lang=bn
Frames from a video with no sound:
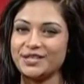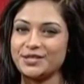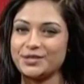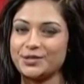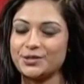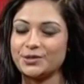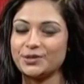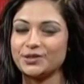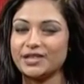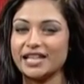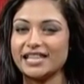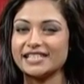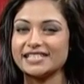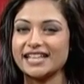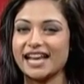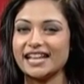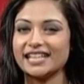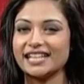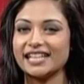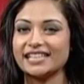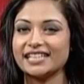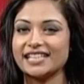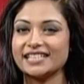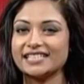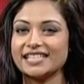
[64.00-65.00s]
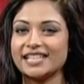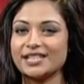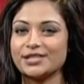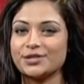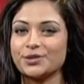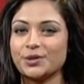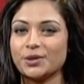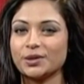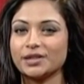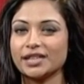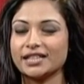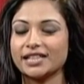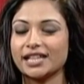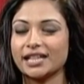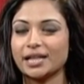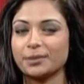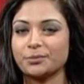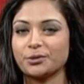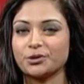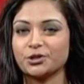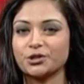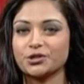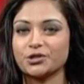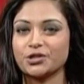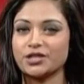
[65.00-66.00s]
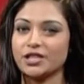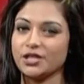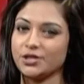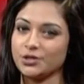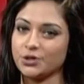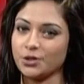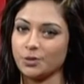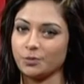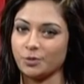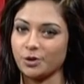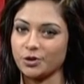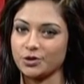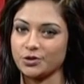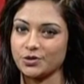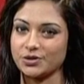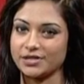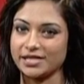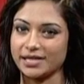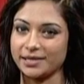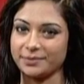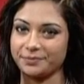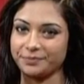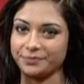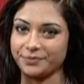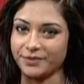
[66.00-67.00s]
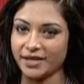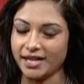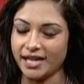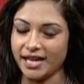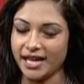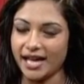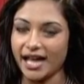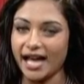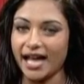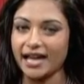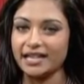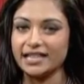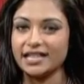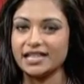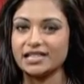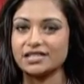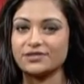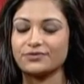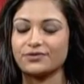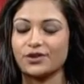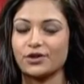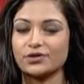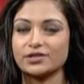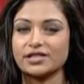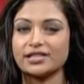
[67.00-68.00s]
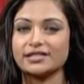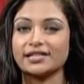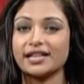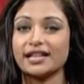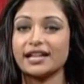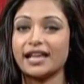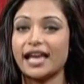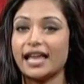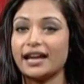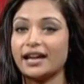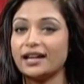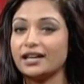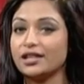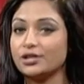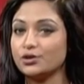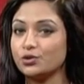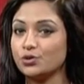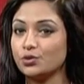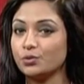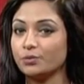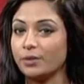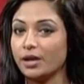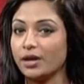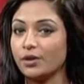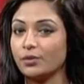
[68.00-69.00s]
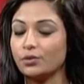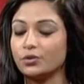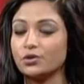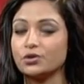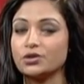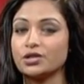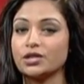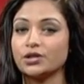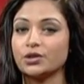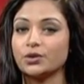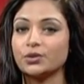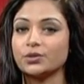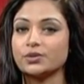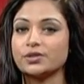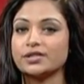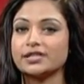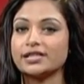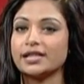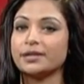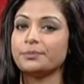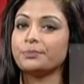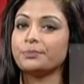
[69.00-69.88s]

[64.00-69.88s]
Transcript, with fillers: শুরুতেই জানিয়ে দিচ্ছি চলতে থাকা প্রদর্শনী সময়সূচি আলিয়াস প্রসেসের গ্যালারি জুমে অনুষ্ঠিত হচ্ছে